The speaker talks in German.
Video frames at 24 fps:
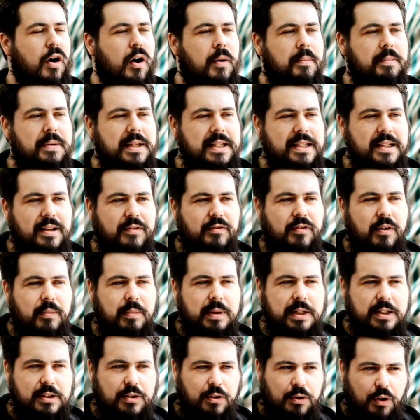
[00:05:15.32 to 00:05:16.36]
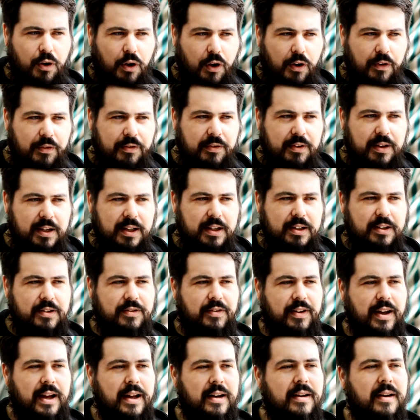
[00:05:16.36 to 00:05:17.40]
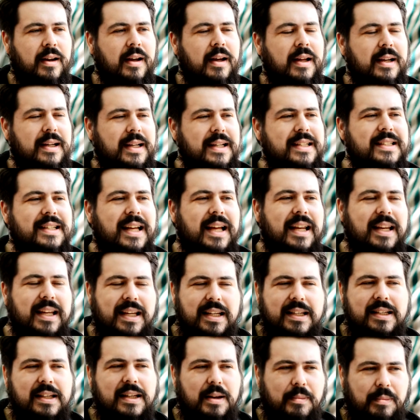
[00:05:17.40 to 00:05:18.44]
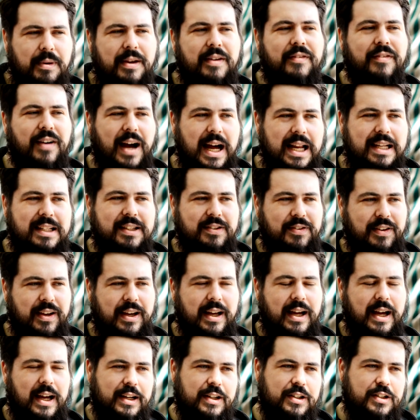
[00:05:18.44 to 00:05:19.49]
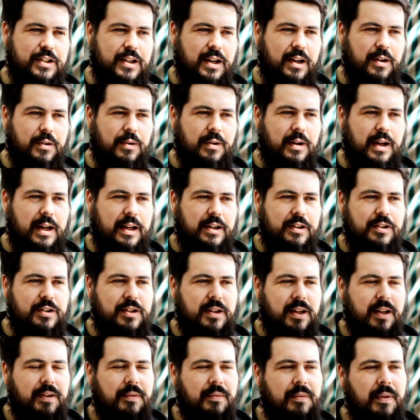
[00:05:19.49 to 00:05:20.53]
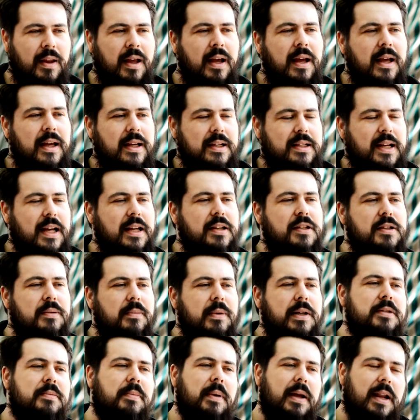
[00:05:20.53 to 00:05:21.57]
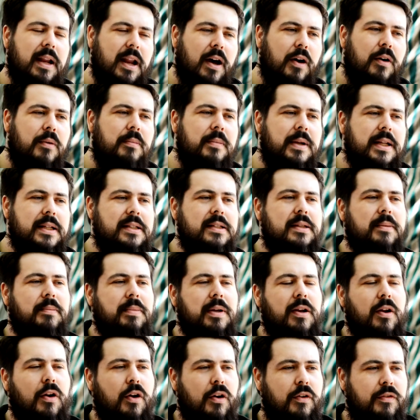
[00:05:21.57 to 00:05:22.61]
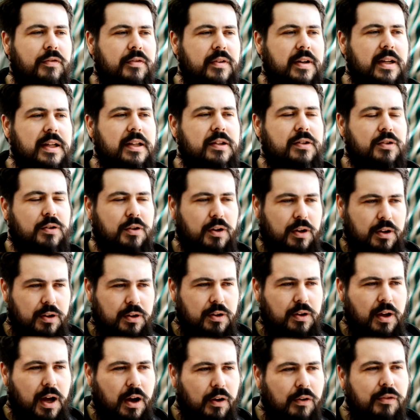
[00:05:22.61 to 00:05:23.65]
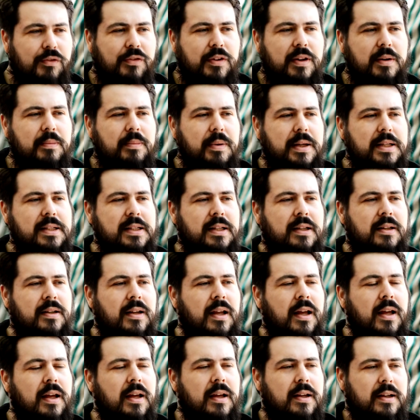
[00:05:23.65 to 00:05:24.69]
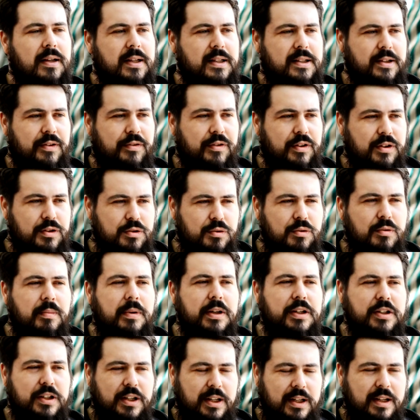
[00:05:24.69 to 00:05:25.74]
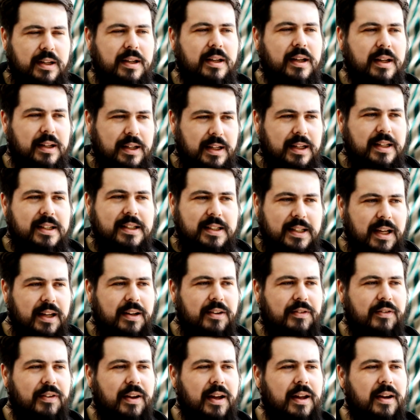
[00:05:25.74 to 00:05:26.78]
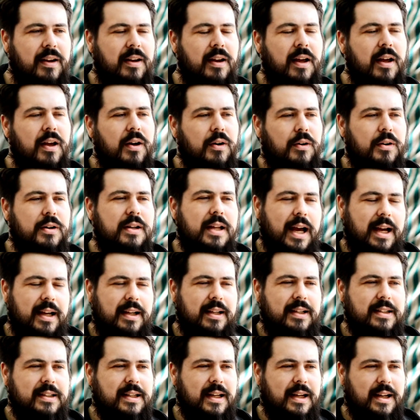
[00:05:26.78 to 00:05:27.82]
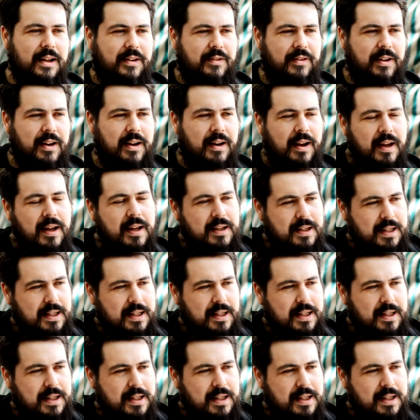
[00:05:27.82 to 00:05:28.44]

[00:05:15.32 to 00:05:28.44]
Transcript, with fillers: Ob diese Informationen öffentlich werden, das kann ich in den Privatsphäre-Einstellungen einstellen. Ich kann zum Beispiel erlauben, dass die Bilder öffentlich äh, auffindbar sind, dass sie von Suchmaschinen indexiert werden und angezeigt werden.